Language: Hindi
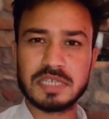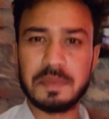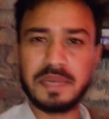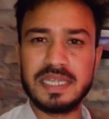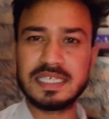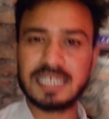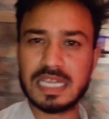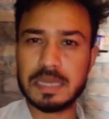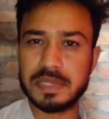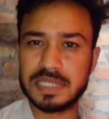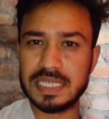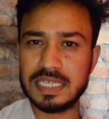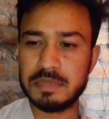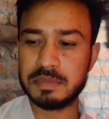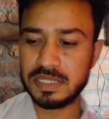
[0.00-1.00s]
कमेंट करके
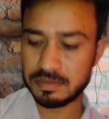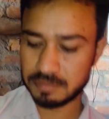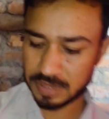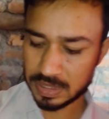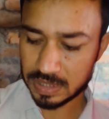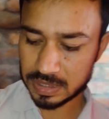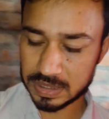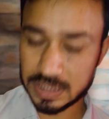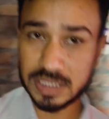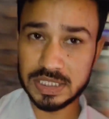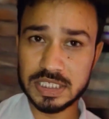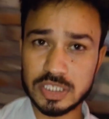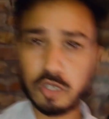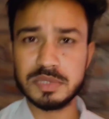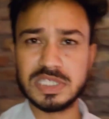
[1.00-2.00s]
बताएं हमें
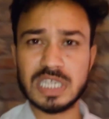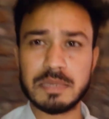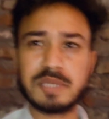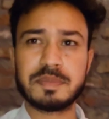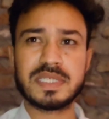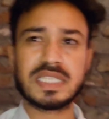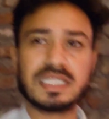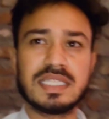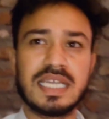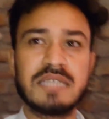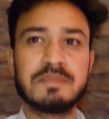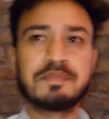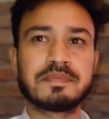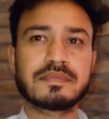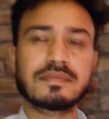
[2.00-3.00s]
जिस को भी शरबत पसंद
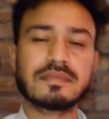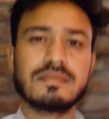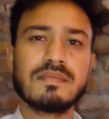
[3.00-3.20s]
है